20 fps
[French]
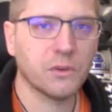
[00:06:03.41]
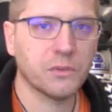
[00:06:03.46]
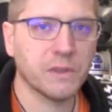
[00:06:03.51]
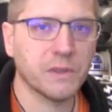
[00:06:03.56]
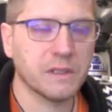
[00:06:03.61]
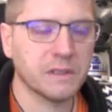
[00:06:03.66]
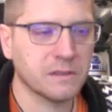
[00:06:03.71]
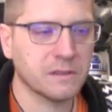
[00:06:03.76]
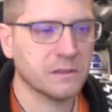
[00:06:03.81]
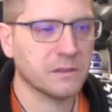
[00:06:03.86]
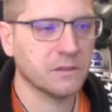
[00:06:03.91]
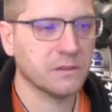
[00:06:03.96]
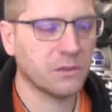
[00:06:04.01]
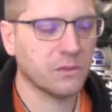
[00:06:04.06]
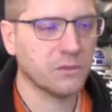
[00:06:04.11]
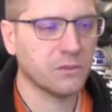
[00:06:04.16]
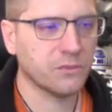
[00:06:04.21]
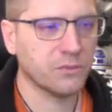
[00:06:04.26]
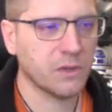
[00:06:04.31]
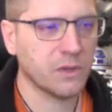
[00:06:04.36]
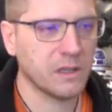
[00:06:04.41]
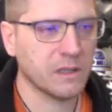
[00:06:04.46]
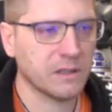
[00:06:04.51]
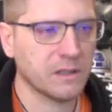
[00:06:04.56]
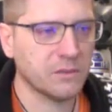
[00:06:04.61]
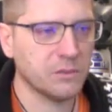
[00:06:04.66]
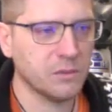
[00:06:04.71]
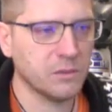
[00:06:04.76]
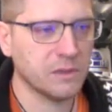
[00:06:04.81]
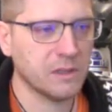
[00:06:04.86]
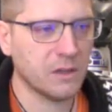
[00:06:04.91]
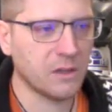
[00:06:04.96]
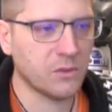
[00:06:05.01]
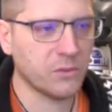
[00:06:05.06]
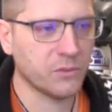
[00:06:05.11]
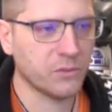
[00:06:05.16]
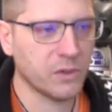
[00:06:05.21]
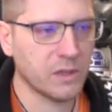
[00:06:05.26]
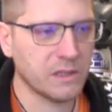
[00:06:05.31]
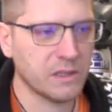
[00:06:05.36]
En fait, euh, on voit le résultat,
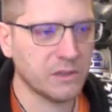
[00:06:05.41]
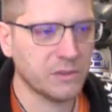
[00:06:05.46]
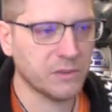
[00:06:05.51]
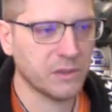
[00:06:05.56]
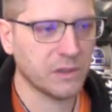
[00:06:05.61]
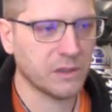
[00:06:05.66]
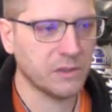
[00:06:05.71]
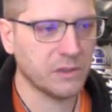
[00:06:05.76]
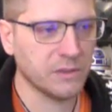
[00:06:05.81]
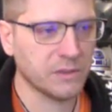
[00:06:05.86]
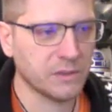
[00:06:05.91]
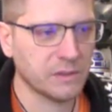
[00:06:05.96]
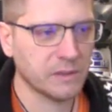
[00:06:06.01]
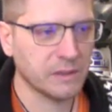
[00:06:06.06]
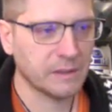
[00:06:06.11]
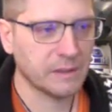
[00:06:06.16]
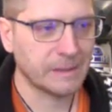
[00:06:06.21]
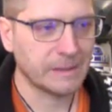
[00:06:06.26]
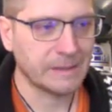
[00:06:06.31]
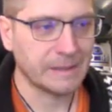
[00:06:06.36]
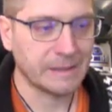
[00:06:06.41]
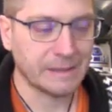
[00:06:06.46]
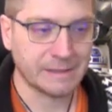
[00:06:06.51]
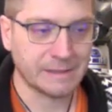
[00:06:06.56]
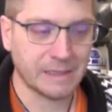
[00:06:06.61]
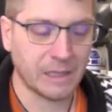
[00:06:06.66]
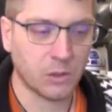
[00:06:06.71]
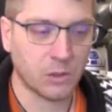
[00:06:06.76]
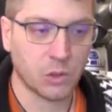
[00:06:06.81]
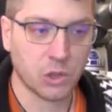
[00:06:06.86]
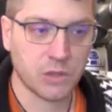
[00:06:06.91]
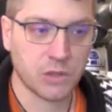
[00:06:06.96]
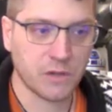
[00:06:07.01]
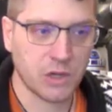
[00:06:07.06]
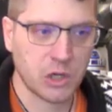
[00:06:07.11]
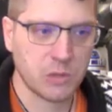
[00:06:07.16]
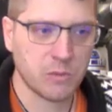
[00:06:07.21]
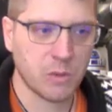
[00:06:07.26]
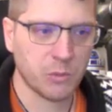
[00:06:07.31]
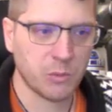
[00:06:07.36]
on voit la différence. Ça accroche
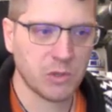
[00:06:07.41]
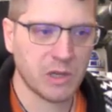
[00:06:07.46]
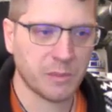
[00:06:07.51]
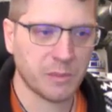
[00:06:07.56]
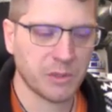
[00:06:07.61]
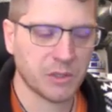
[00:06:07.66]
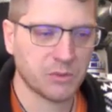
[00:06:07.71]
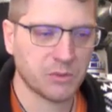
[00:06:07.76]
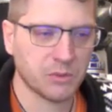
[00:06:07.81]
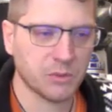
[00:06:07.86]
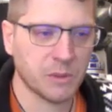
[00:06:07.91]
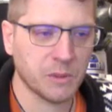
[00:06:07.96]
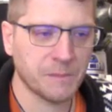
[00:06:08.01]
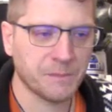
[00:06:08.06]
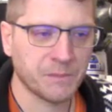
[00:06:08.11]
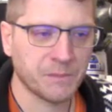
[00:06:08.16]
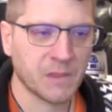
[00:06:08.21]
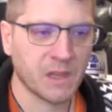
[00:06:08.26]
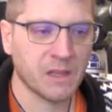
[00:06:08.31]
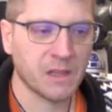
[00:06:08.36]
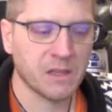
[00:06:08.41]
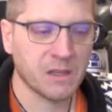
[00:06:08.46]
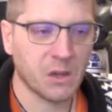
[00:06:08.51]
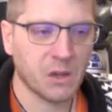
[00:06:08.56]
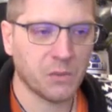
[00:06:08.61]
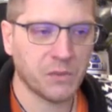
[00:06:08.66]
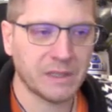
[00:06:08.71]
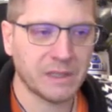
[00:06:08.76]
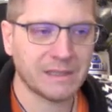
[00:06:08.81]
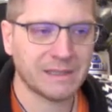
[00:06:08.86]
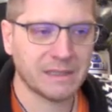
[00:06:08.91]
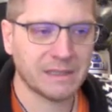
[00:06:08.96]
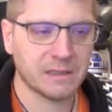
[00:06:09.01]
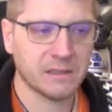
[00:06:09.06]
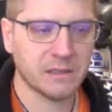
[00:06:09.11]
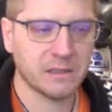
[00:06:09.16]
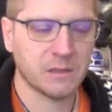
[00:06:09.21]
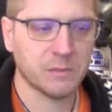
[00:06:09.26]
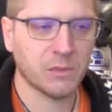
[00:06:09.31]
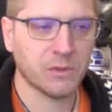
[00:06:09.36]
vachement mieux la peinture. En fait,
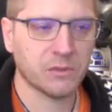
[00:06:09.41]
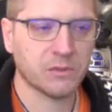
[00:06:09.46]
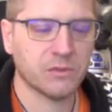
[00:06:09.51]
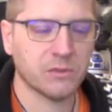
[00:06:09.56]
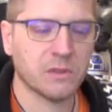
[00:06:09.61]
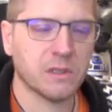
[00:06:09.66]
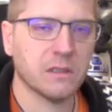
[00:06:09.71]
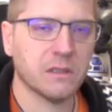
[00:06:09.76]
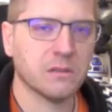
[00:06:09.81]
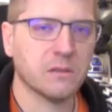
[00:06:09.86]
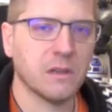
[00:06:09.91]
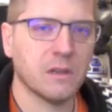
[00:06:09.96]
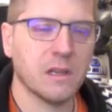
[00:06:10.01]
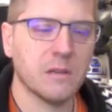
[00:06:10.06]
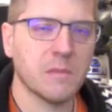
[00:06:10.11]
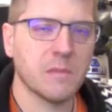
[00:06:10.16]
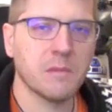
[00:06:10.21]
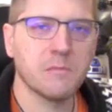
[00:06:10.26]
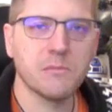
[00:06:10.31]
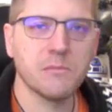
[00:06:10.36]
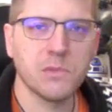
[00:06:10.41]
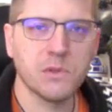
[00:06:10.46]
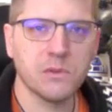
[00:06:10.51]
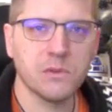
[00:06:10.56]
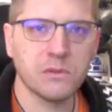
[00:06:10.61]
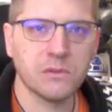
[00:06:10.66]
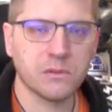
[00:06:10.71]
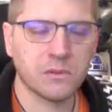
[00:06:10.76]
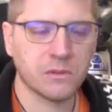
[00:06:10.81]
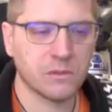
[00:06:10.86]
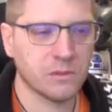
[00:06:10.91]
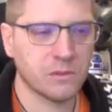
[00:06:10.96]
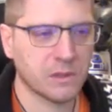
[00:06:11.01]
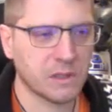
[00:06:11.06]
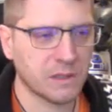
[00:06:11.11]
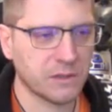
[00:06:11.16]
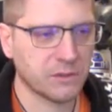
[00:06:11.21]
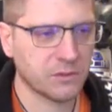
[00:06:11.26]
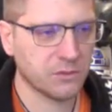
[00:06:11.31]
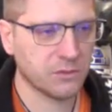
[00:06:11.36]
techniquement, ce casque-là est même mieux que le
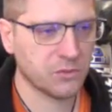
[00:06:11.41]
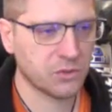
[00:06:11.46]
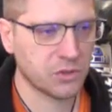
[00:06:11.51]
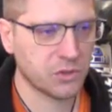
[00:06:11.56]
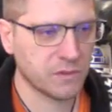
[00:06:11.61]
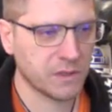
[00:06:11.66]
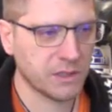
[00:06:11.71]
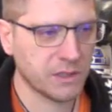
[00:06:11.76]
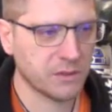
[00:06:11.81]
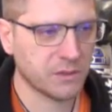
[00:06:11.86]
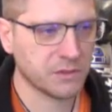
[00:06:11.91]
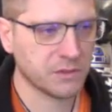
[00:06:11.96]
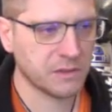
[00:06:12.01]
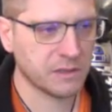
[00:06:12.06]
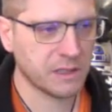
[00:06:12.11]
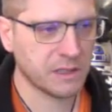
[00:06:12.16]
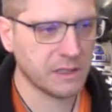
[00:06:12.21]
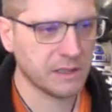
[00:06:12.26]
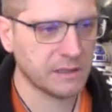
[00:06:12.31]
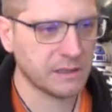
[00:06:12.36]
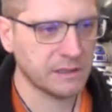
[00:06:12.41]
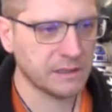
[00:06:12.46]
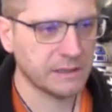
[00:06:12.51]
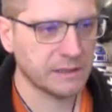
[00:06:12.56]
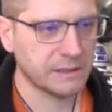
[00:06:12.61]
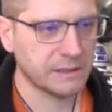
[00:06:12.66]
casque du chevalier ordinaire.